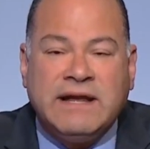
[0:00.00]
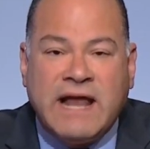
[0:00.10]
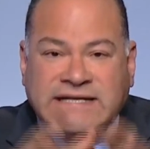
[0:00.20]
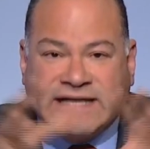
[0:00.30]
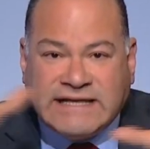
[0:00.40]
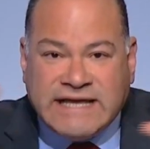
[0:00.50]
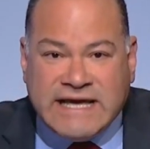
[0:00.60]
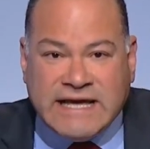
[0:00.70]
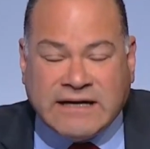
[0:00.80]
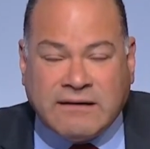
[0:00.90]
ناس
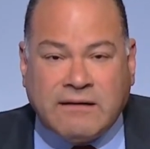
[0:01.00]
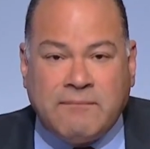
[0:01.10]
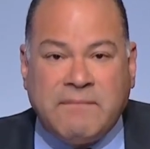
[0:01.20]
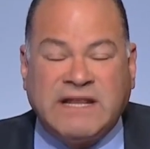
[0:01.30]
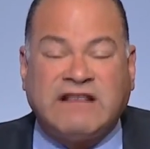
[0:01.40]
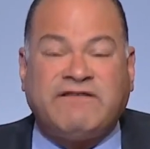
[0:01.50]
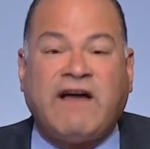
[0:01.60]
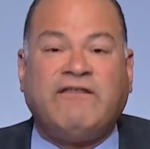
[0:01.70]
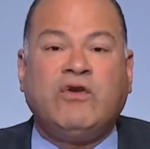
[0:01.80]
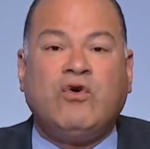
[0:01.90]
كتير
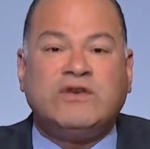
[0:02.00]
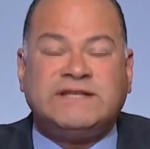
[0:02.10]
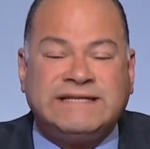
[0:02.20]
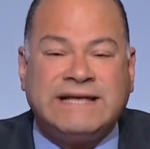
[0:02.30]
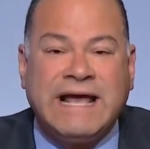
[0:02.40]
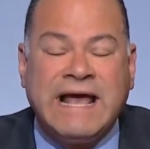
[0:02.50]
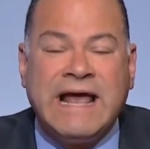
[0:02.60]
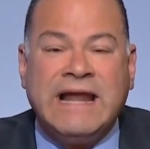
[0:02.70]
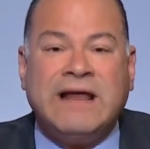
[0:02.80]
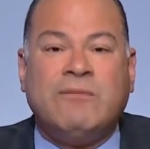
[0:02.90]
بتدفع فلوس
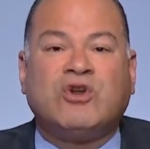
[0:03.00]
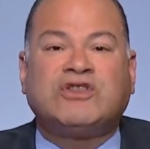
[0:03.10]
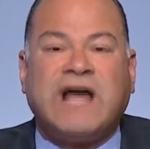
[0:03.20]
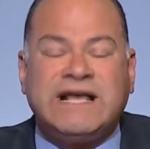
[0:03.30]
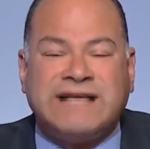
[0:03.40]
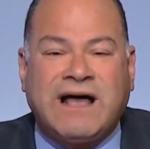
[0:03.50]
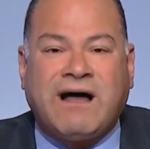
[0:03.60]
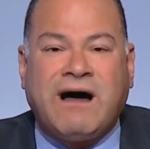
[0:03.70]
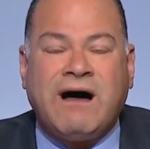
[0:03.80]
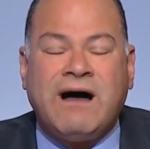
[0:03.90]

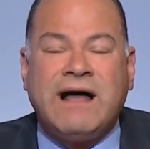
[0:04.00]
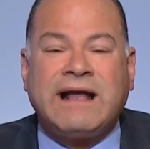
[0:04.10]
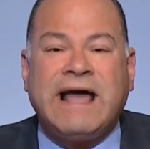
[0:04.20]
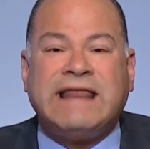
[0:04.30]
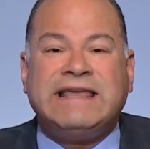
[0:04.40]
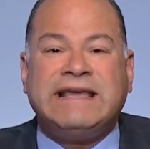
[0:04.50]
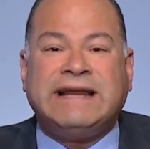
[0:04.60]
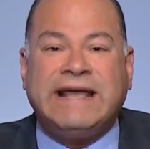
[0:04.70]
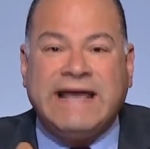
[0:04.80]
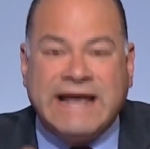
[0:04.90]
لمرتزقة
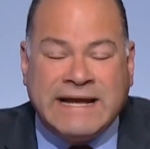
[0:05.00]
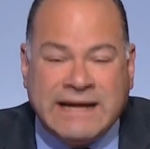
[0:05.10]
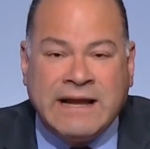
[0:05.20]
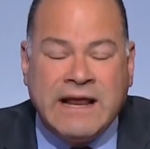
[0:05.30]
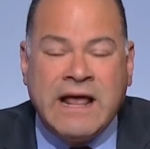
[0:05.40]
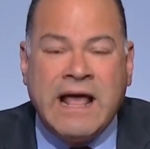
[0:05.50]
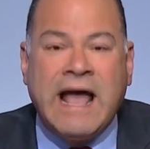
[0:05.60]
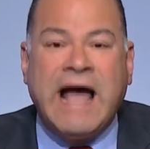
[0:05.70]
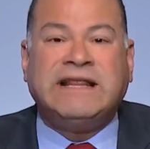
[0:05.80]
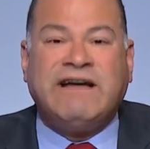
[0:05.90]
كثيرين
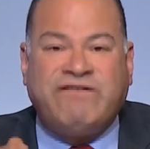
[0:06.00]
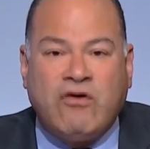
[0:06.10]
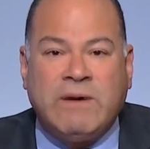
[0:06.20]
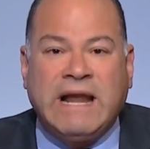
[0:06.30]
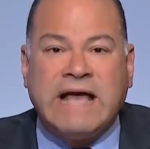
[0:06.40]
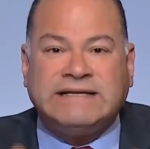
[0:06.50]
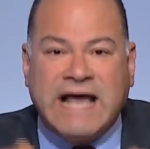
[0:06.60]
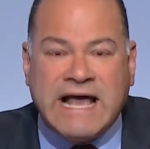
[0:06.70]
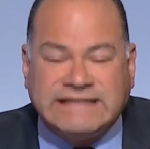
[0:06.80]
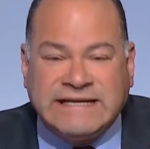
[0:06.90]
هدفهم
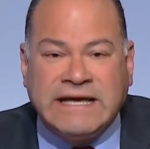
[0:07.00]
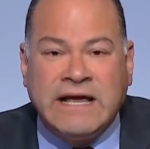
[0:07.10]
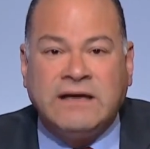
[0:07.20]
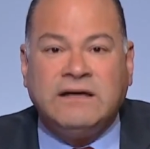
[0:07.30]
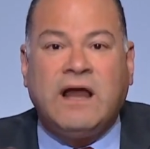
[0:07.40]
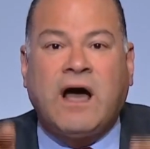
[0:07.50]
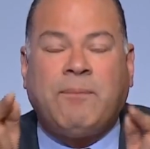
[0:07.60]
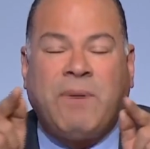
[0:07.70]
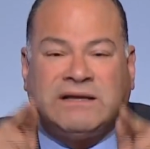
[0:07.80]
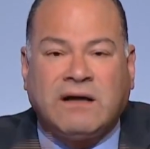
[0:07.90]
الأساسي
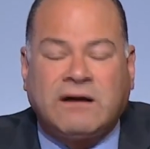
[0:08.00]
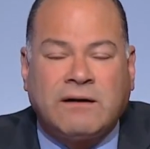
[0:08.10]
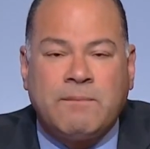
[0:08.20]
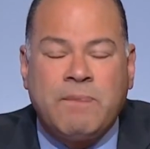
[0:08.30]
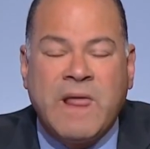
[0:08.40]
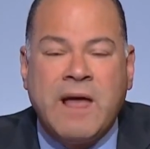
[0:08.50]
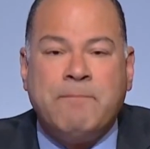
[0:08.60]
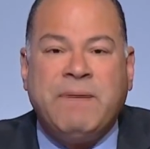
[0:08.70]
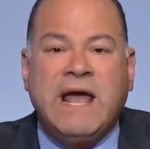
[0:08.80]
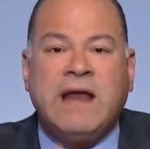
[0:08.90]
يلخبطك
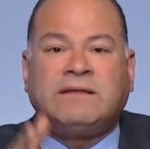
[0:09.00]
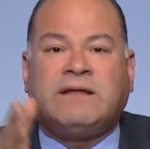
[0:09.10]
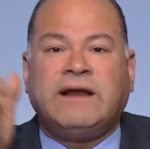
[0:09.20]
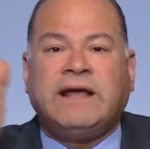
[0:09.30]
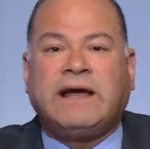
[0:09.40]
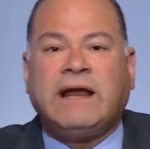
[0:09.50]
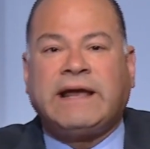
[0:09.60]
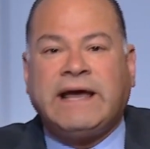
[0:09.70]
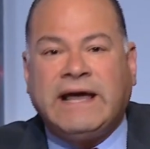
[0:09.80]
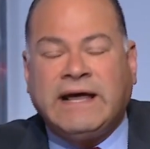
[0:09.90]
بين طريق
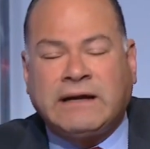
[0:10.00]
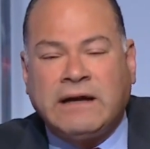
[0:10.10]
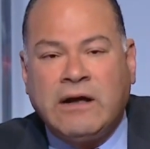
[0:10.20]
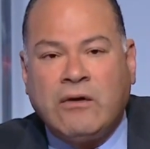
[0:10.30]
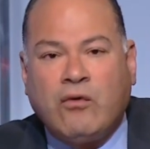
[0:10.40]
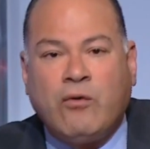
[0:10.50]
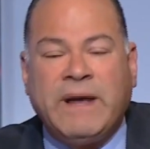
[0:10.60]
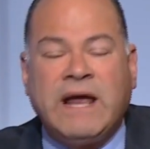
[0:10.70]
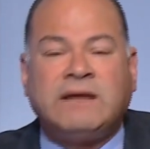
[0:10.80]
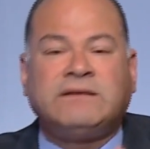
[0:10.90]
الخير
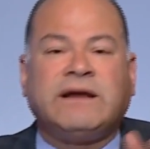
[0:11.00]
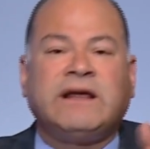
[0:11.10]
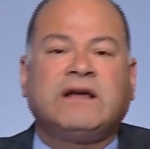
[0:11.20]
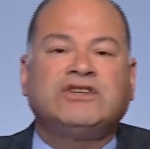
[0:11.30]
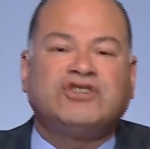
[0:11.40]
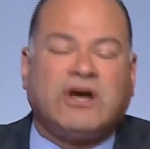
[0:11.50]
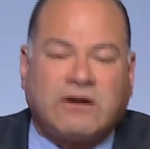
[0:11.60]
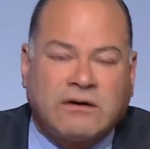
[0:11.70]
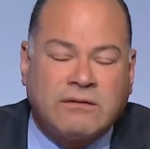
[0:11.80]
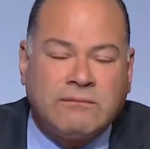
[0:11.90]
وبين طريق الشر